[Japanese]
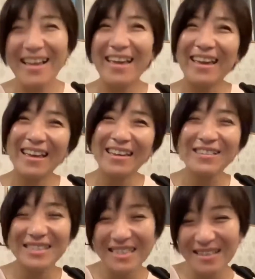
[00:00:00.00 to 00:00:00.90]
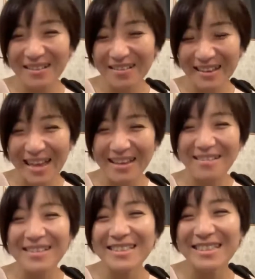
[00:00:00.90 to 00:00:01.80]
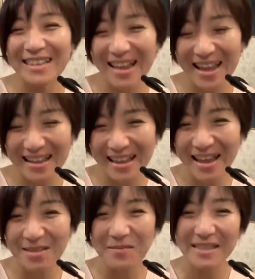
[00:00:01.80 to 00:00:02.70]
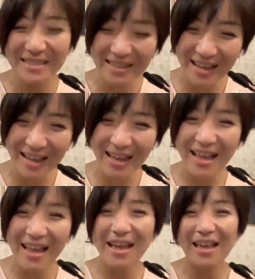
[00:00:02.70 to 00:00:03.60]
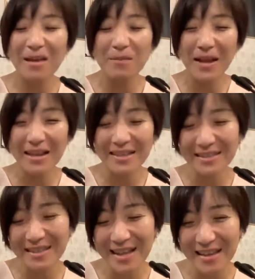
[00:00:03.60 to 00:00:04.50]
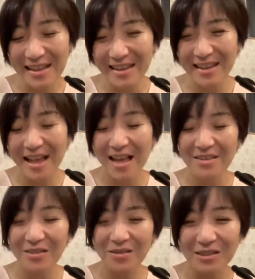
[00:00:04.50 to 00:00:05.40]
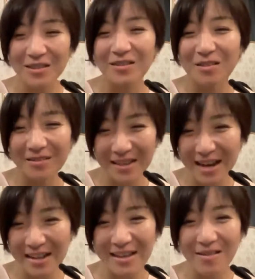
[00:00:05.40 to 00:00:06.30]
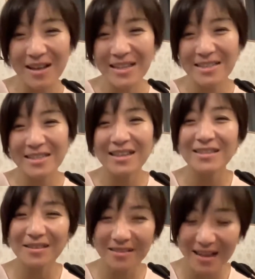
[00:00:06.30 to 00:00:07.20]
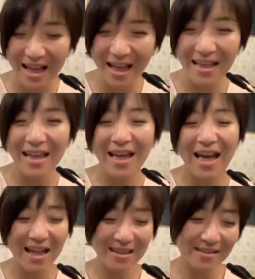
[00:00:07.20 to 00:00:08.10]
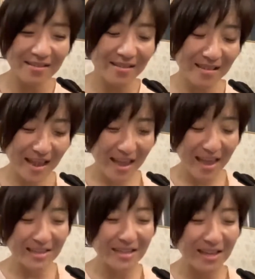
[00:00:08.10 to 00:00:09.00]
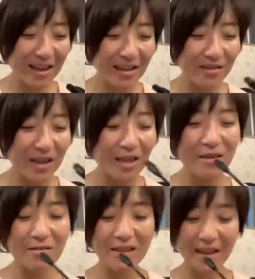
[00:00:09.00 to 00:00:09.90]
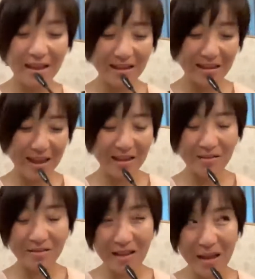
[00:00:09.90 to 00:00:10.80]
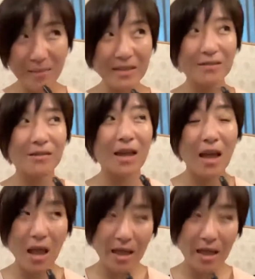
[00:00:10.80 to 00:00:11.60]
友人の結婚式で出会いまして、パレスチナに鶴を贈られたお話ですとか、世界の平和を願っていろんな場所で